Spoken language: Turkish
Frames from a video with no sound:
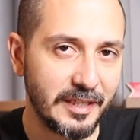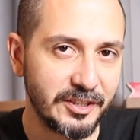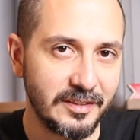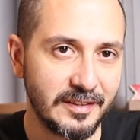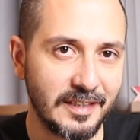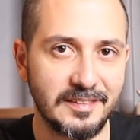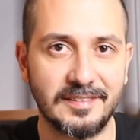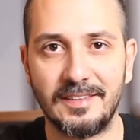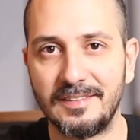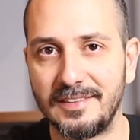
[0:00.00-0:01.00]
ben
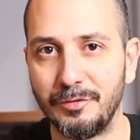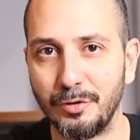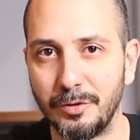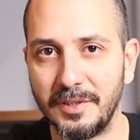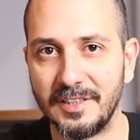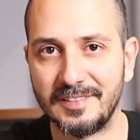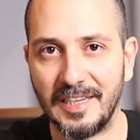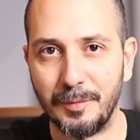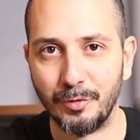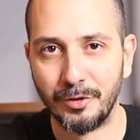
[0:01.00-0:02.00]
nacizane seviyorum ya da
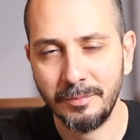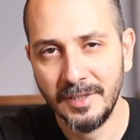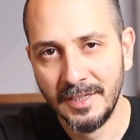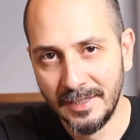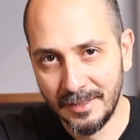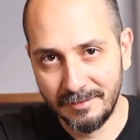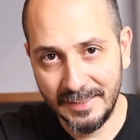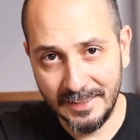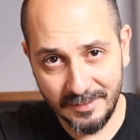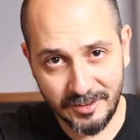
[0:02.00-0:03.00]
sevmiyorum
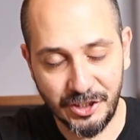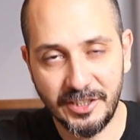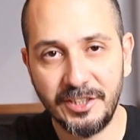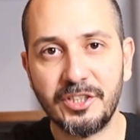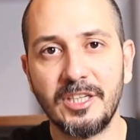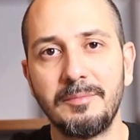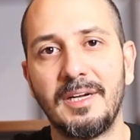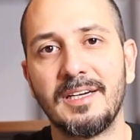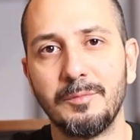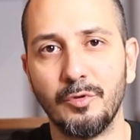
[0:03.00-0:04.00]
ve çeşitli
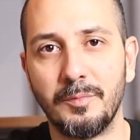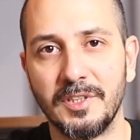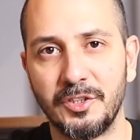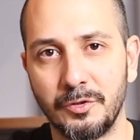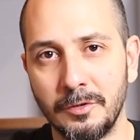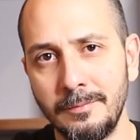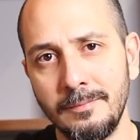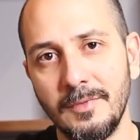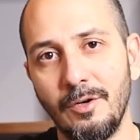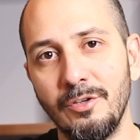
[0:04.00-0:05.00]
çıkarımlarda bulunmak istiyorum.
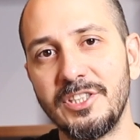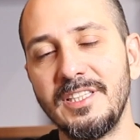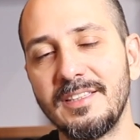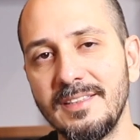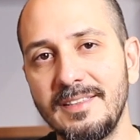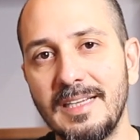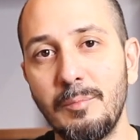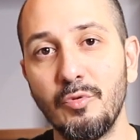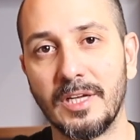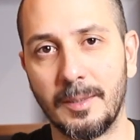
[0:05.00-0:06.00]
Öncelikle
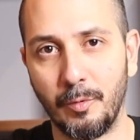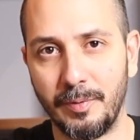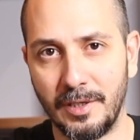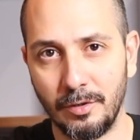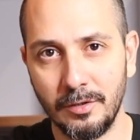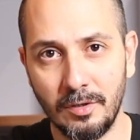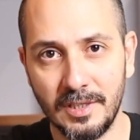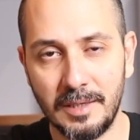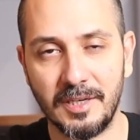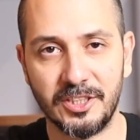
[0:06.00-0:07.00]
neden bu kadar popüler oldu
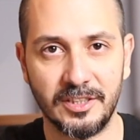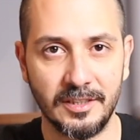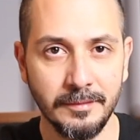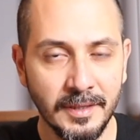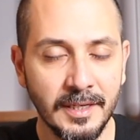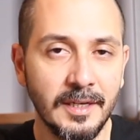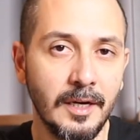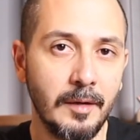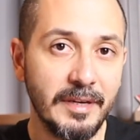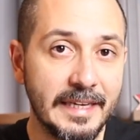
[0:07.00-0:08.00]
ondan başlayalım.
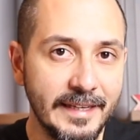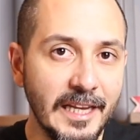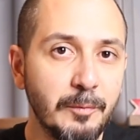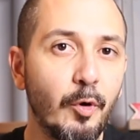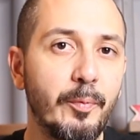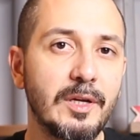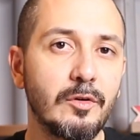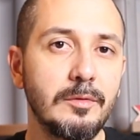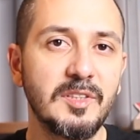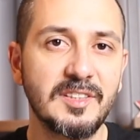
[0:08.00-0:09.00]
Bir kere ilk popüler
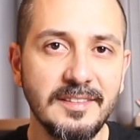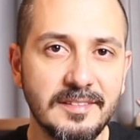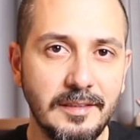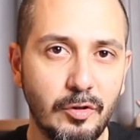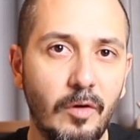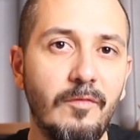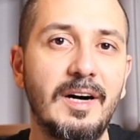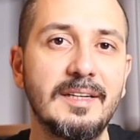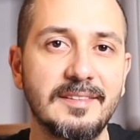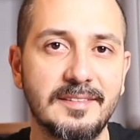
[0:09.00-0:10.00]
olması Silikon
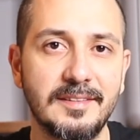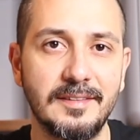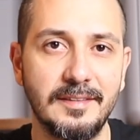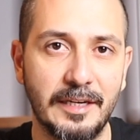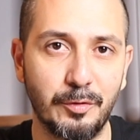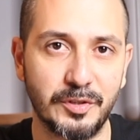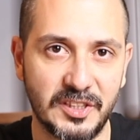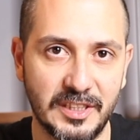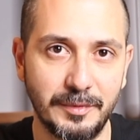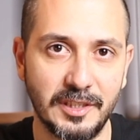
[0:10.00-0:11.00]
Vadisi
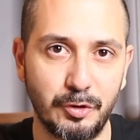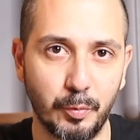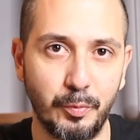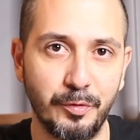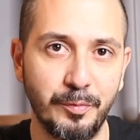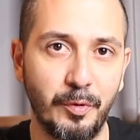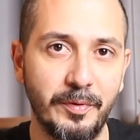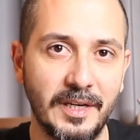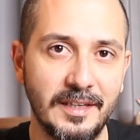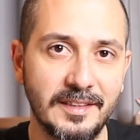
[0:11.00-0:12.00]
ekosisteminde çok büyük bir
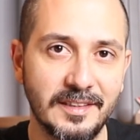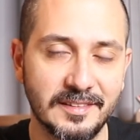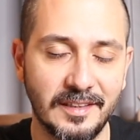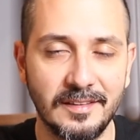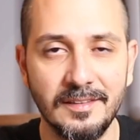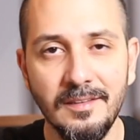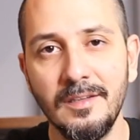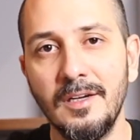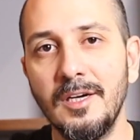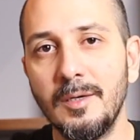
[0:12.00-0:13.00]
popülerlik kazandı.
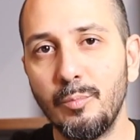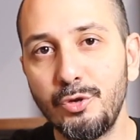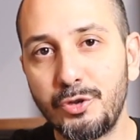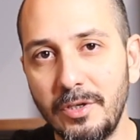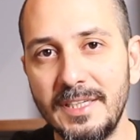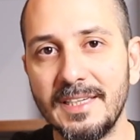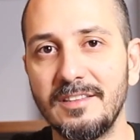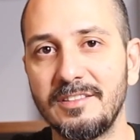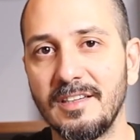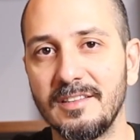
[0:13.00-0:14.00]
Bu şöyle
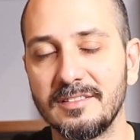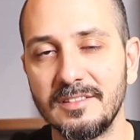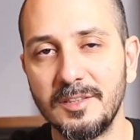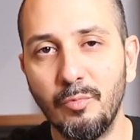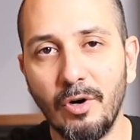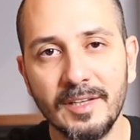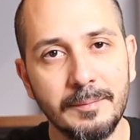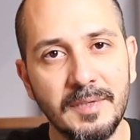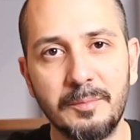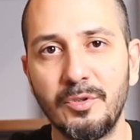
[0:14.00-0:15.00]
gelişti aslında. Bu
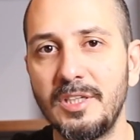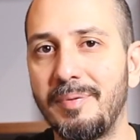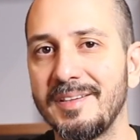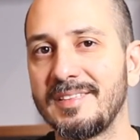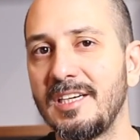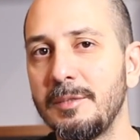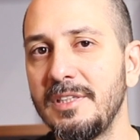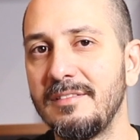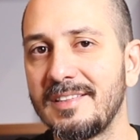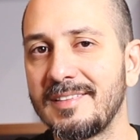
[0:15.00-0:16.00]
adamlar böyle
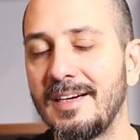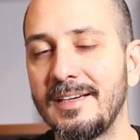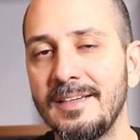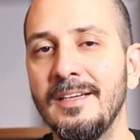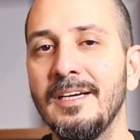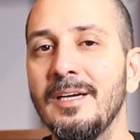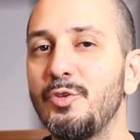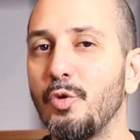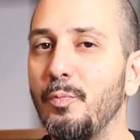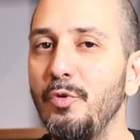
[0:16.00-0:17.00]
pazarlamaya vesaire
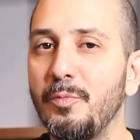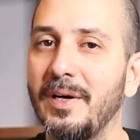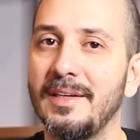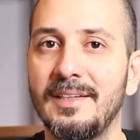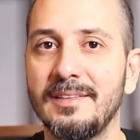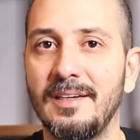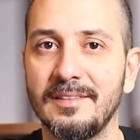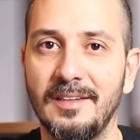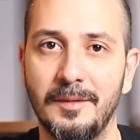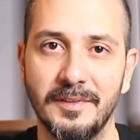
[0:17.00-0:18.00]
çok büyük paralar da
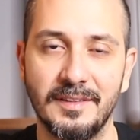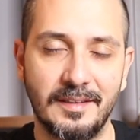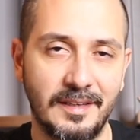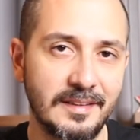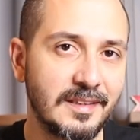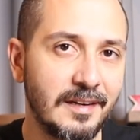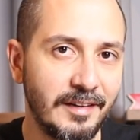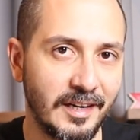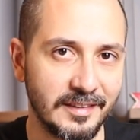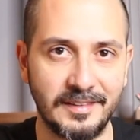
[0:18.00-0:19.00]
aktarmadılar. Hatta
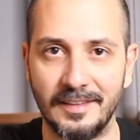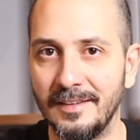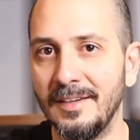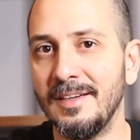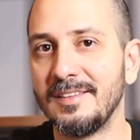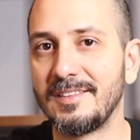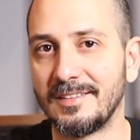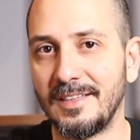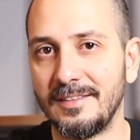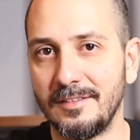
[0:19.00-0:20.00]
ve hatta
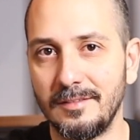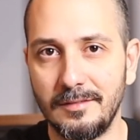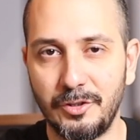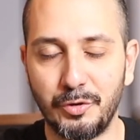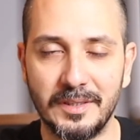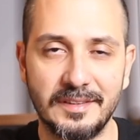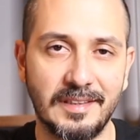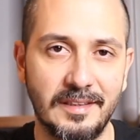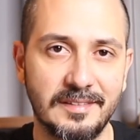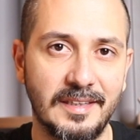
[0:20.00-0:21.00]
zaten şu anda
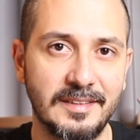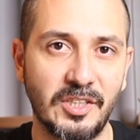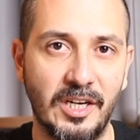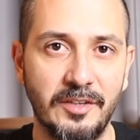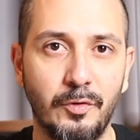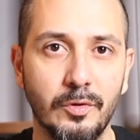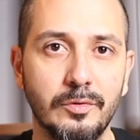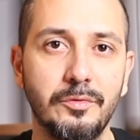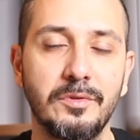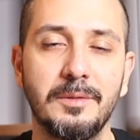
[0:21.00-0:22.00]
sadece iPhone
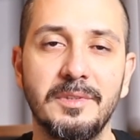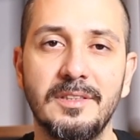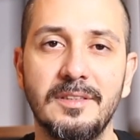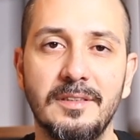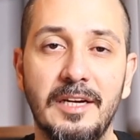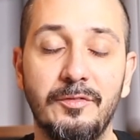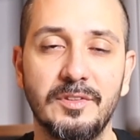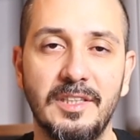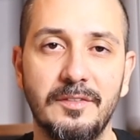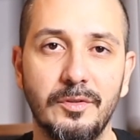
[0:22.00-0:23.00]
uygulamaları, iPhone
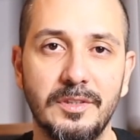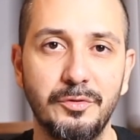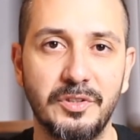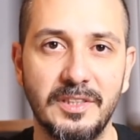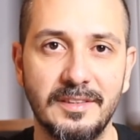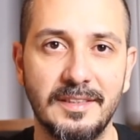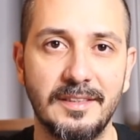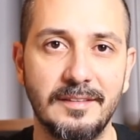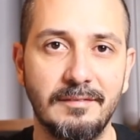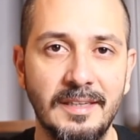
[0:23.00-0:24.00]
telefonları
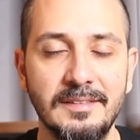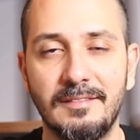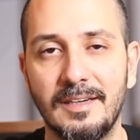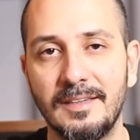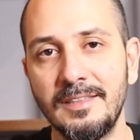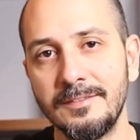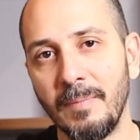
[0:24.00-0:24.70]
üzerinde var varlar.